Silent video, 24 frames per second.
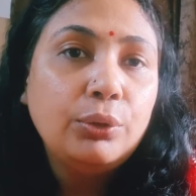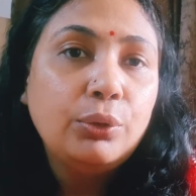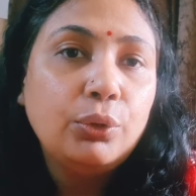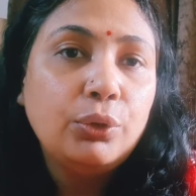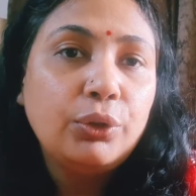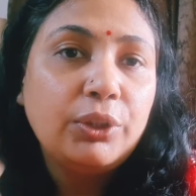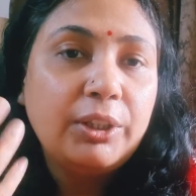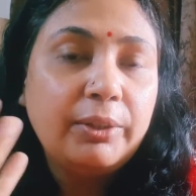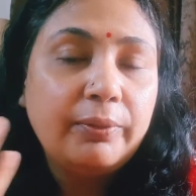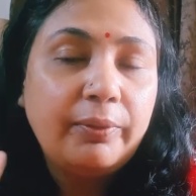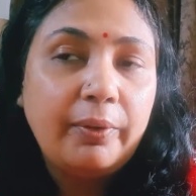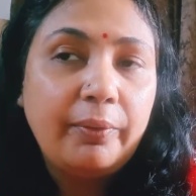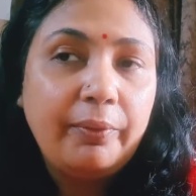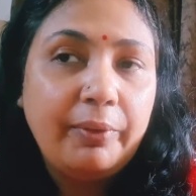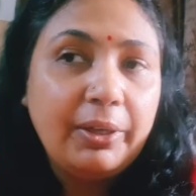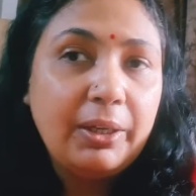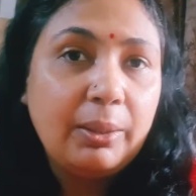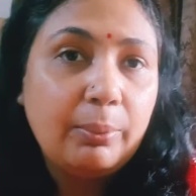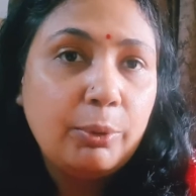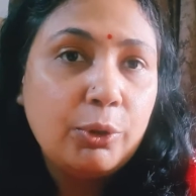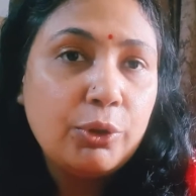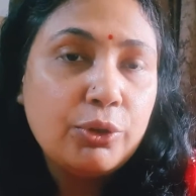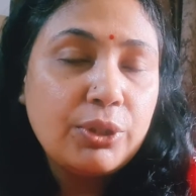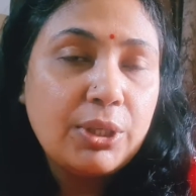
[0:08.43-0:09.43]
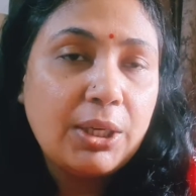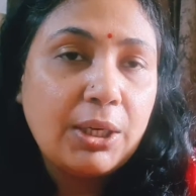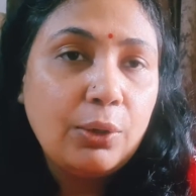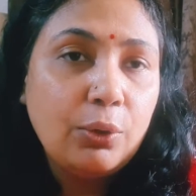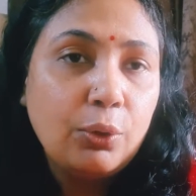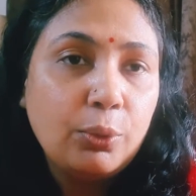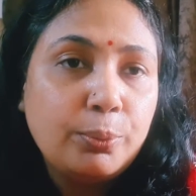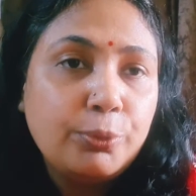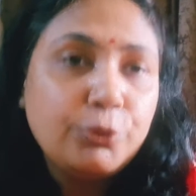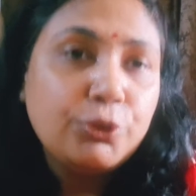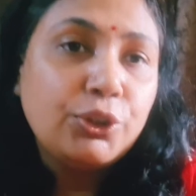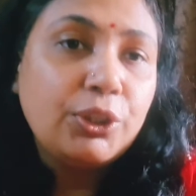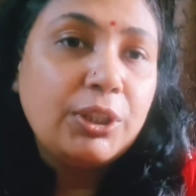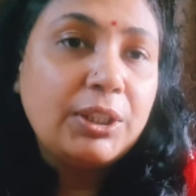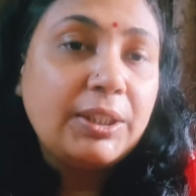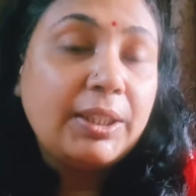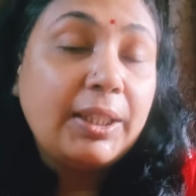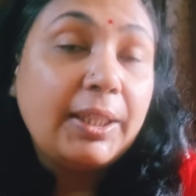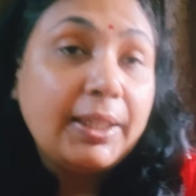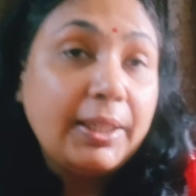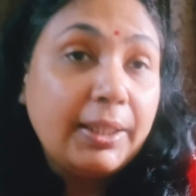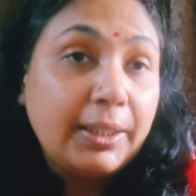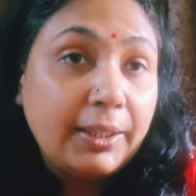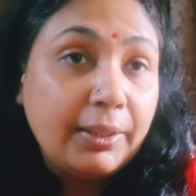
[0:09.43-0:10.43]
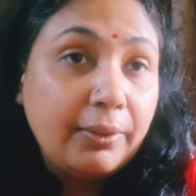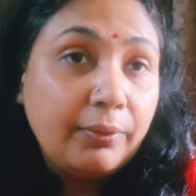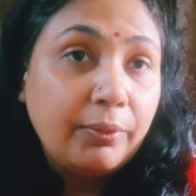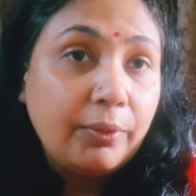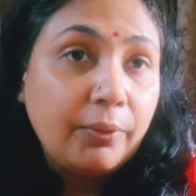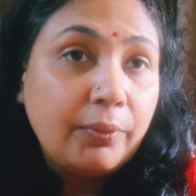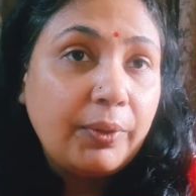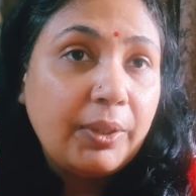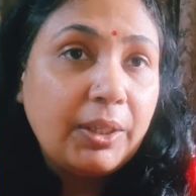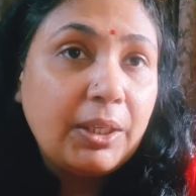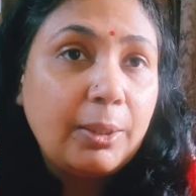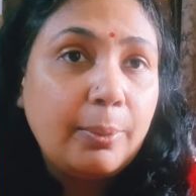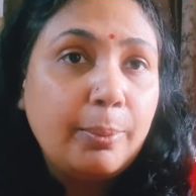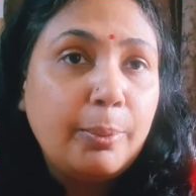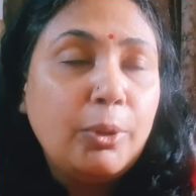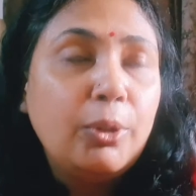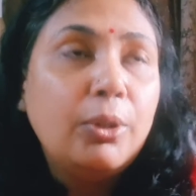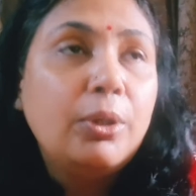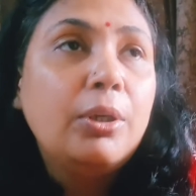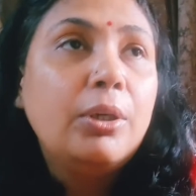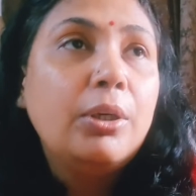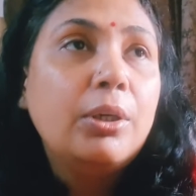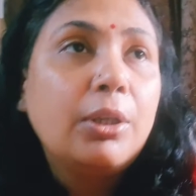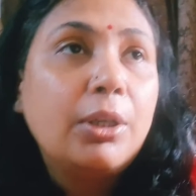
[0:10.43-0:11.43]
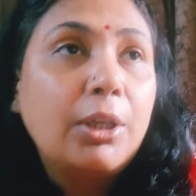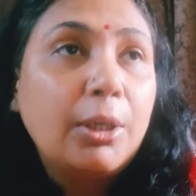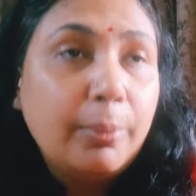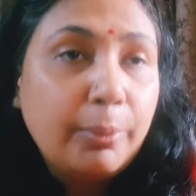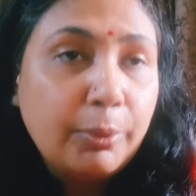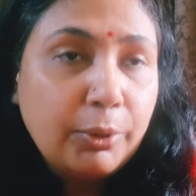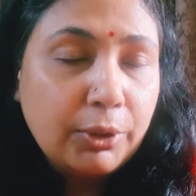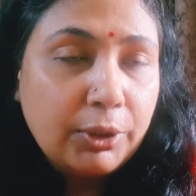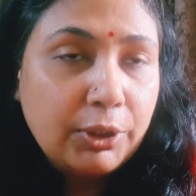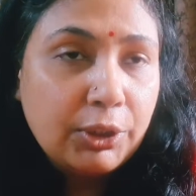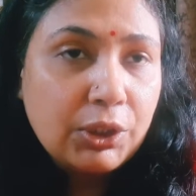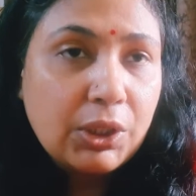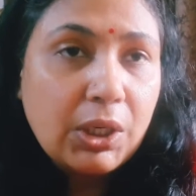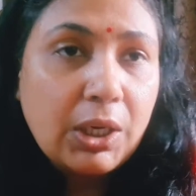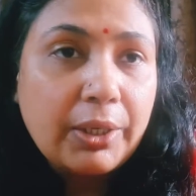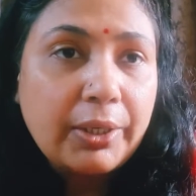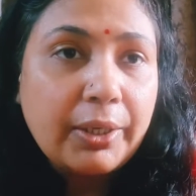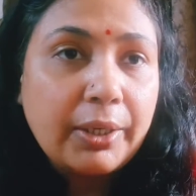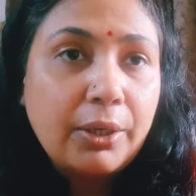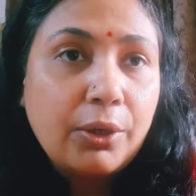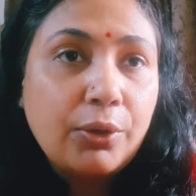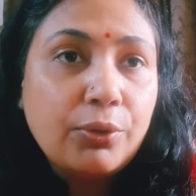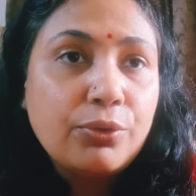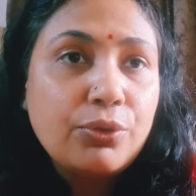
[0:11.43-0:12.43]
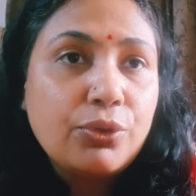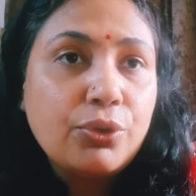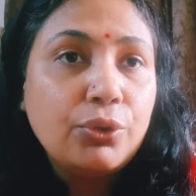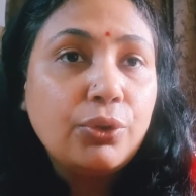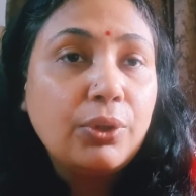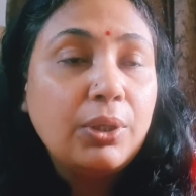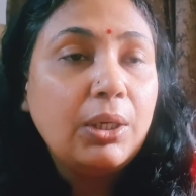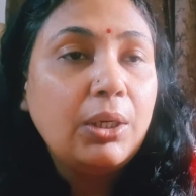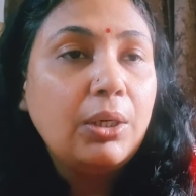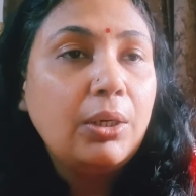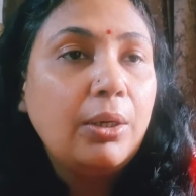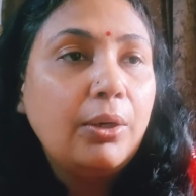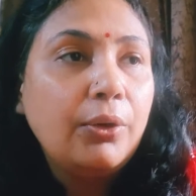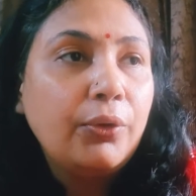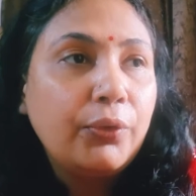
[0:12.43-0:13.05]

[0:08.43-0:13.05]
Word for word: तो गिव अवे का बहुत सारे लोग पूछ रहे थे कि गिव अवे कब कब रिजल्ट अनाउंस होगा